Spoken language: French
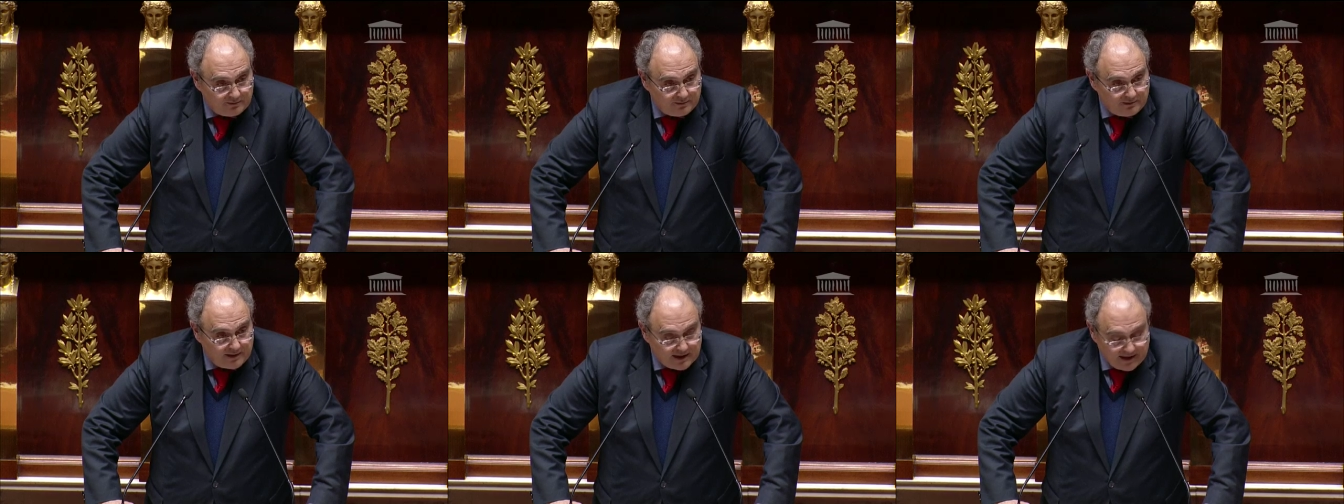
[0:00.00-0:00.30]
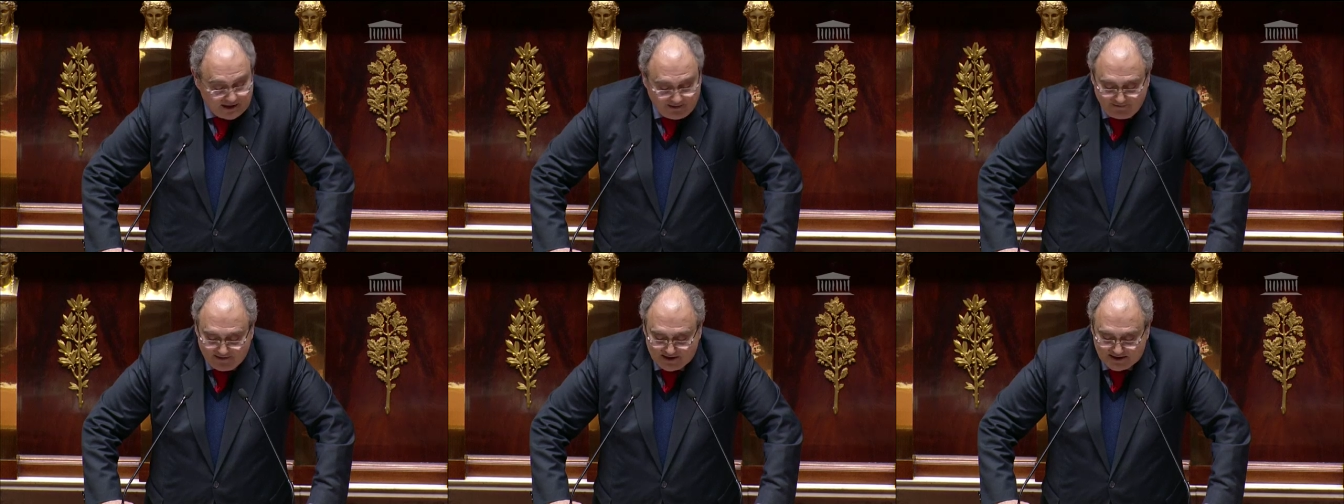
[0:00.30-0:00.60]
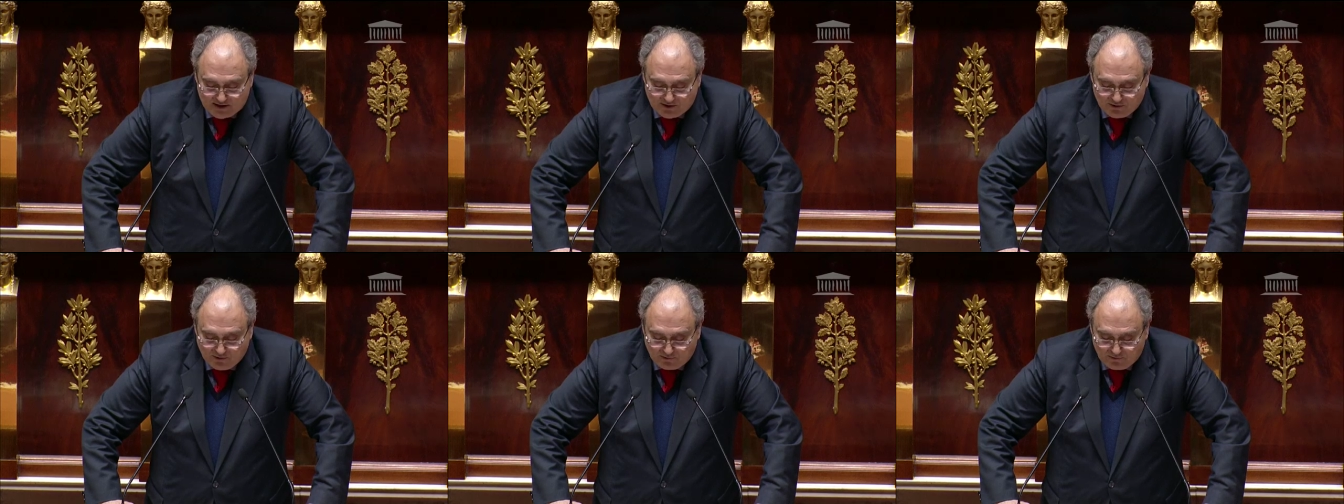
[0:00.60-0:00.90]
de
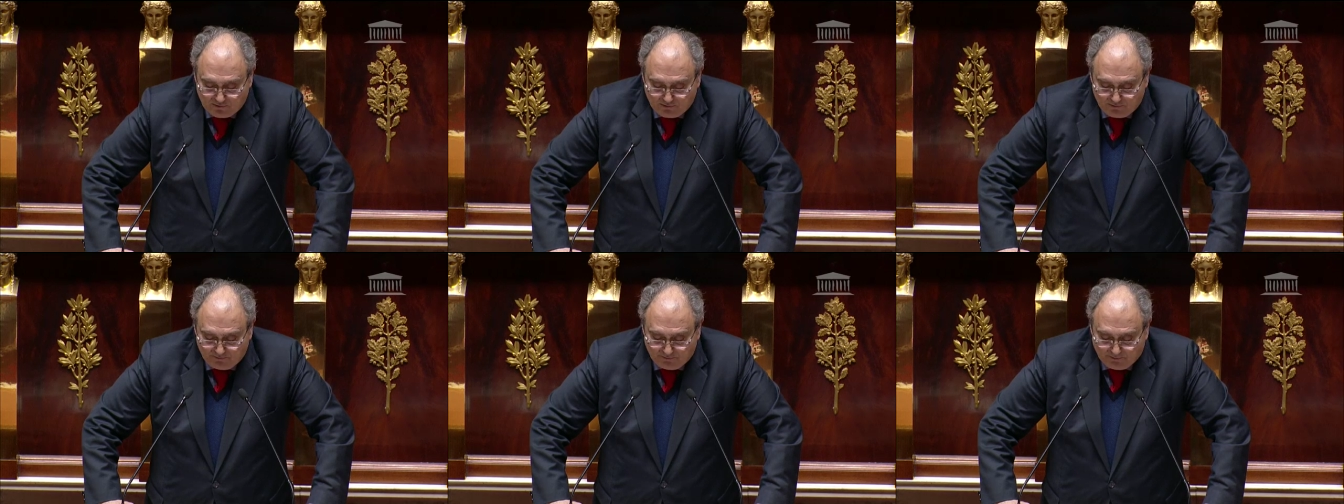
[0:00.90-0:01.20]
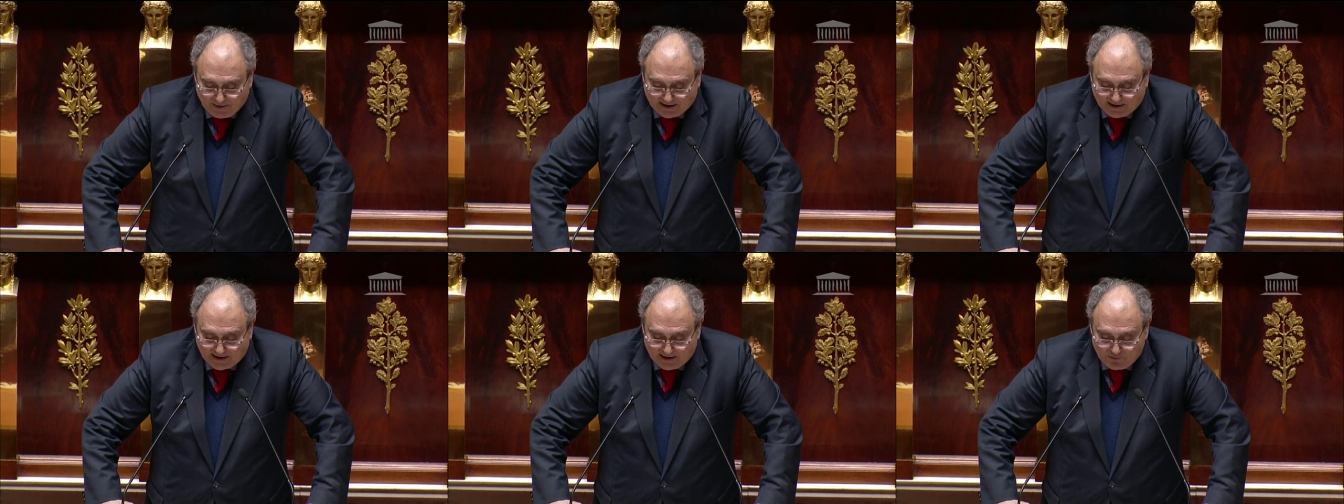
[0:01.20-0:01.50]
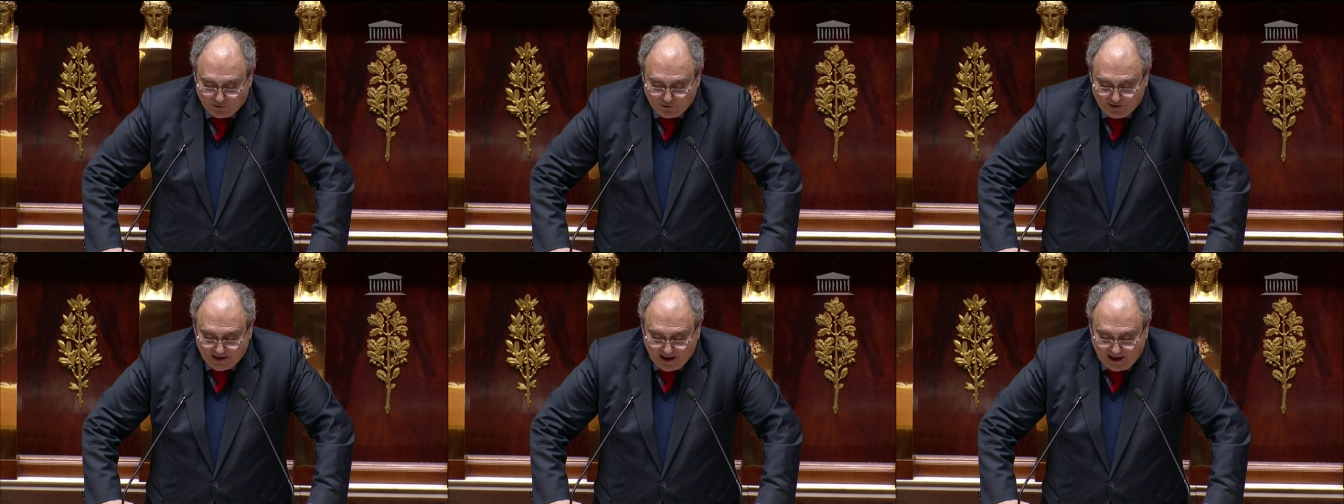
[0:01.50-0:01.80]
l'indivision
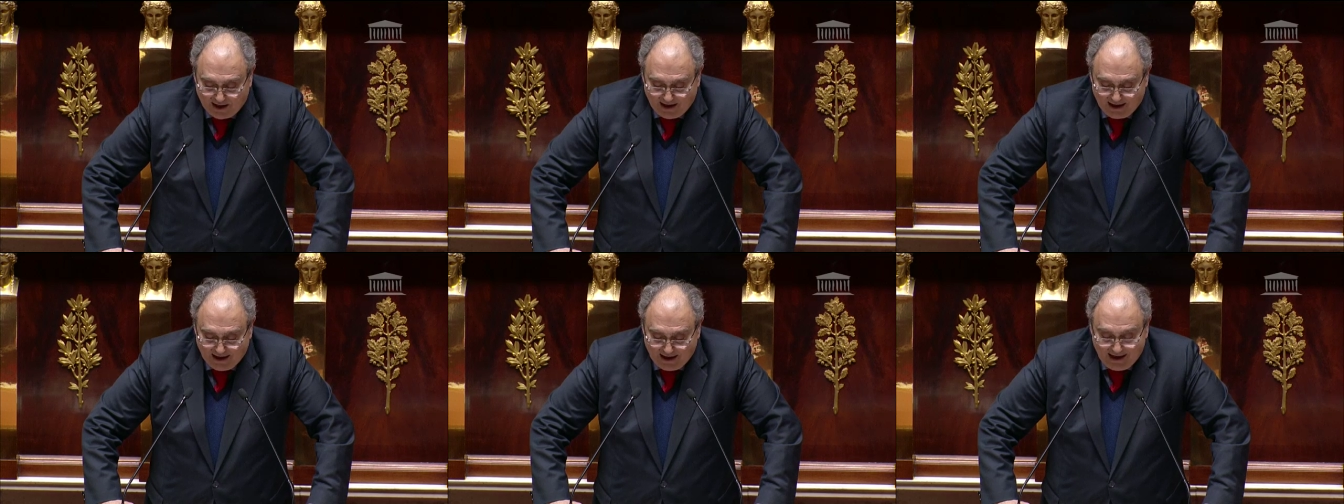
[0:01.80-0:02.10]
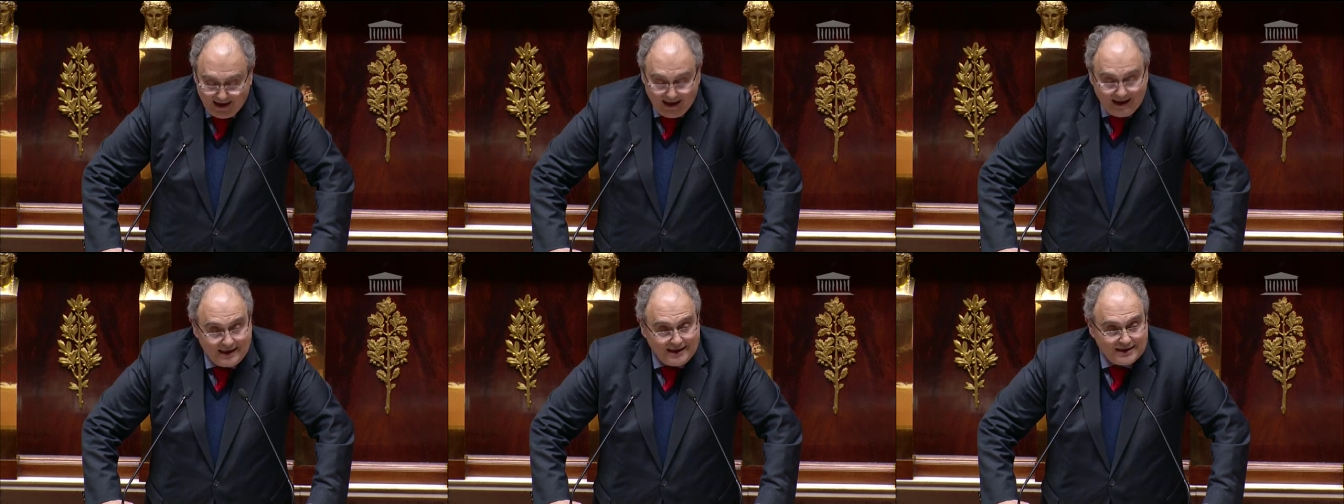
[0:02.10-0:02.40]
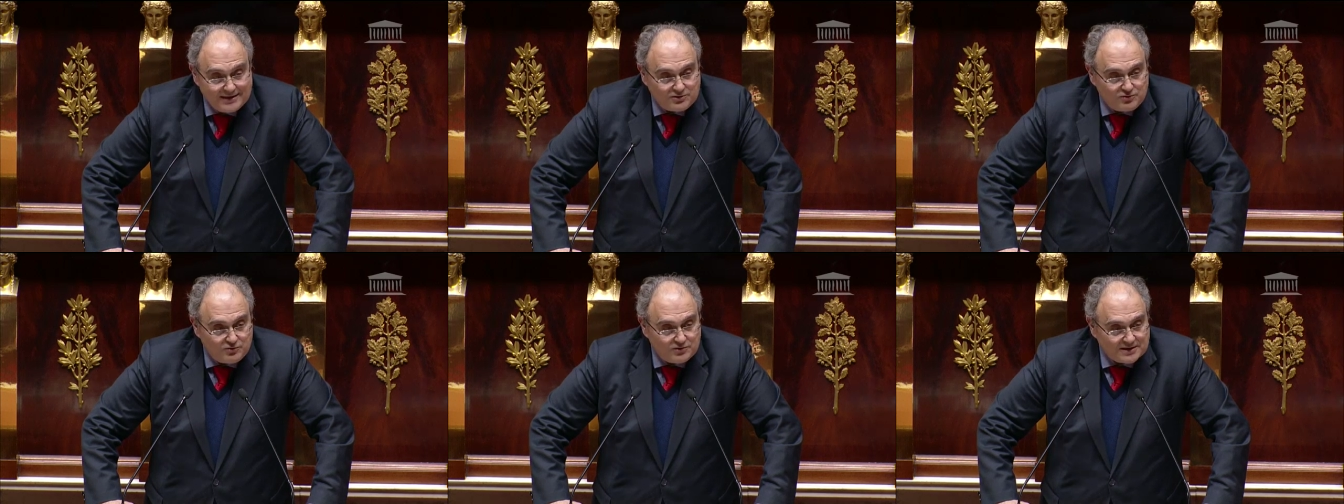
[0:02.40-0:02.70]
patrimoniale et
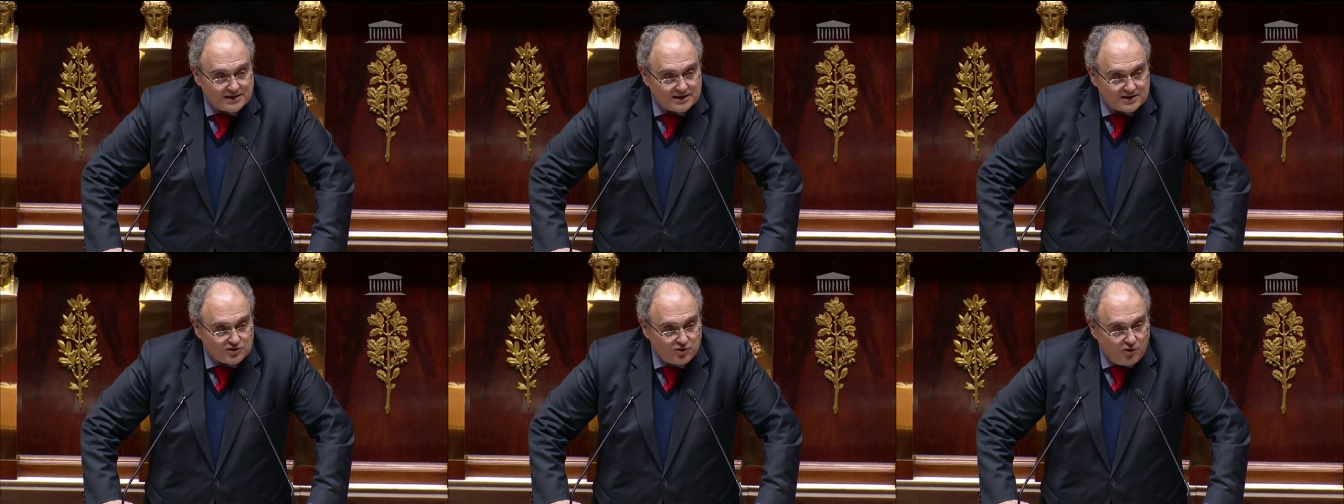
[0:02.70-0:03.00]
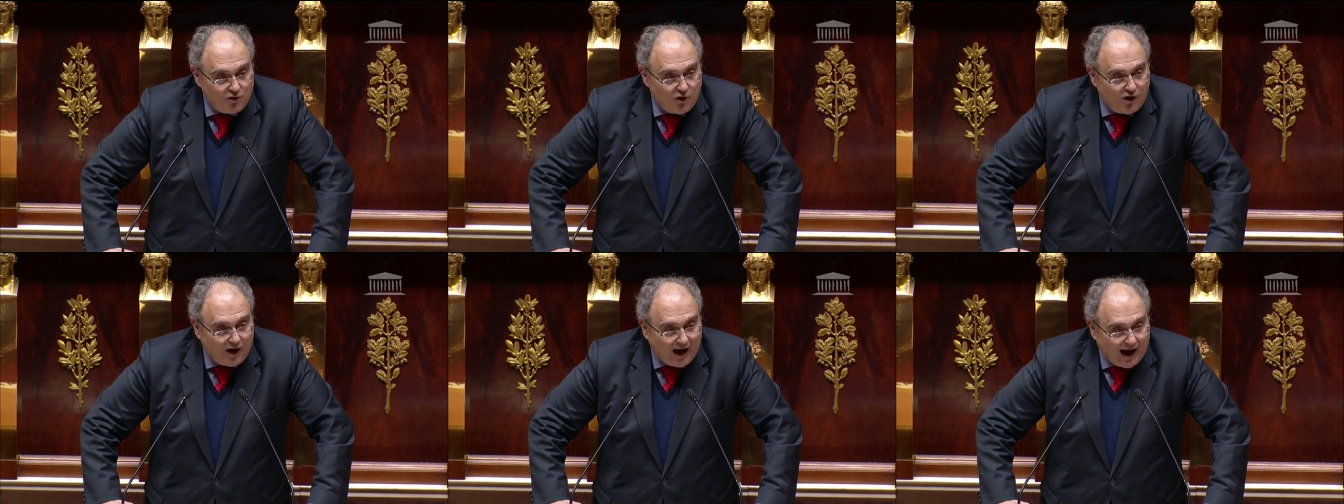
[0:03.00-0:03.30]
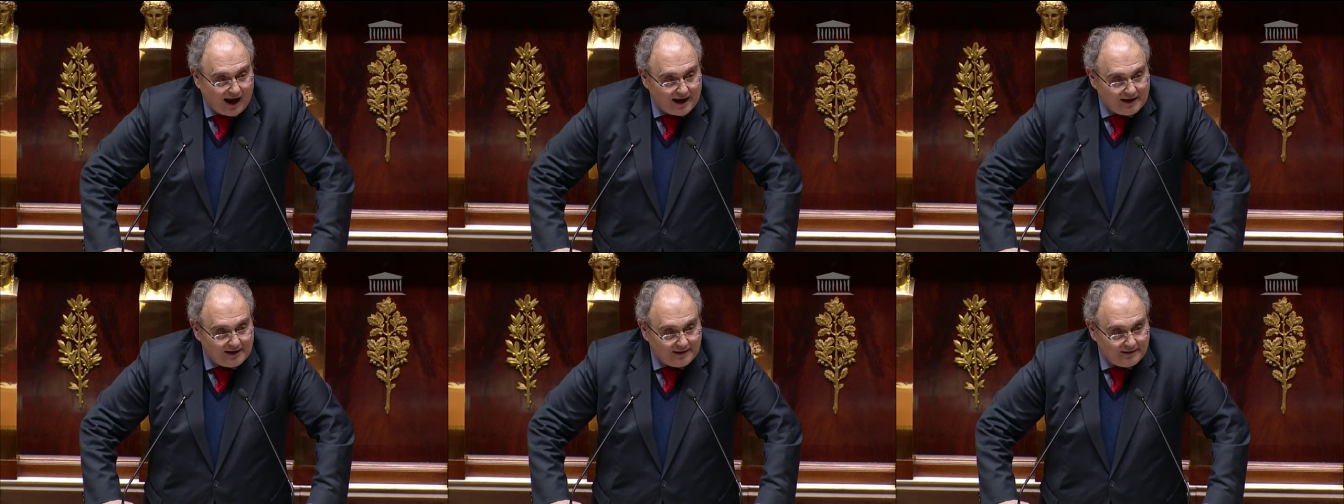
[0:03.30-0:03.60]
des successions
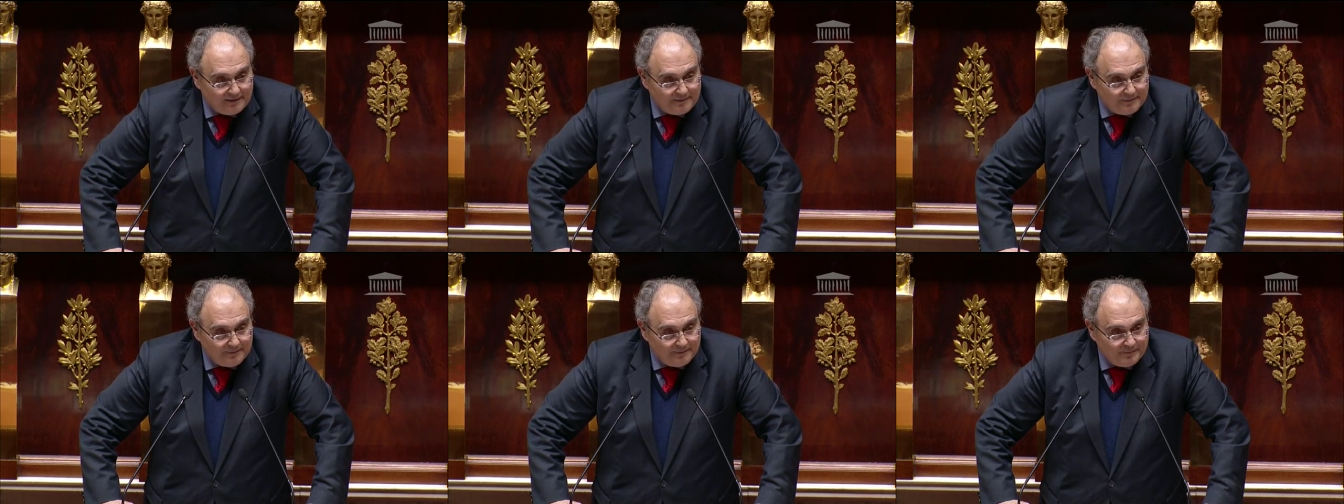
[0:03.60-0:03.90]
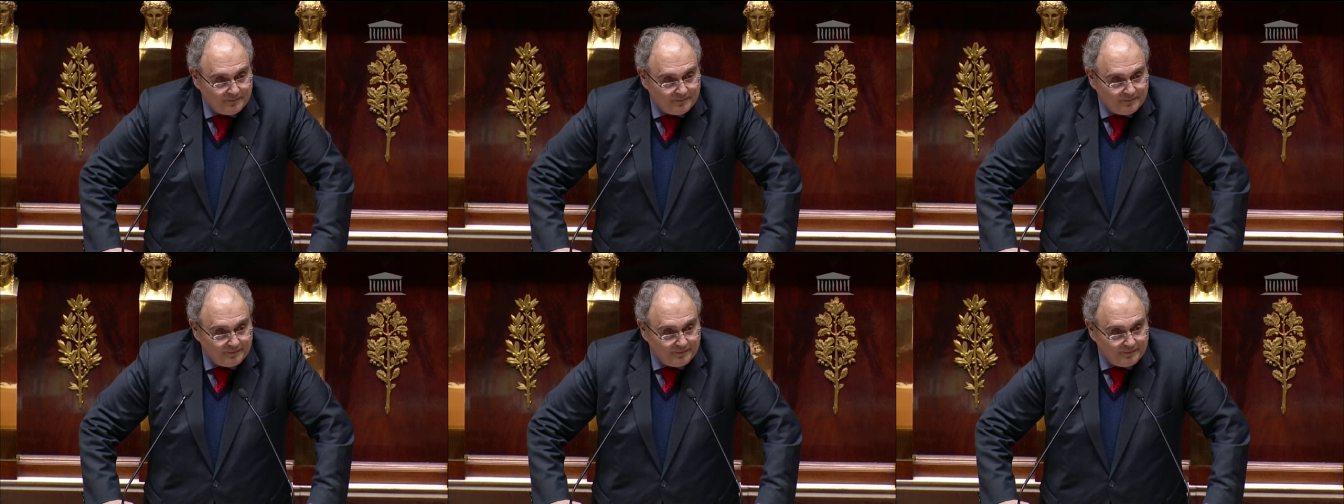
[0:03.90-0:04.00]
orales.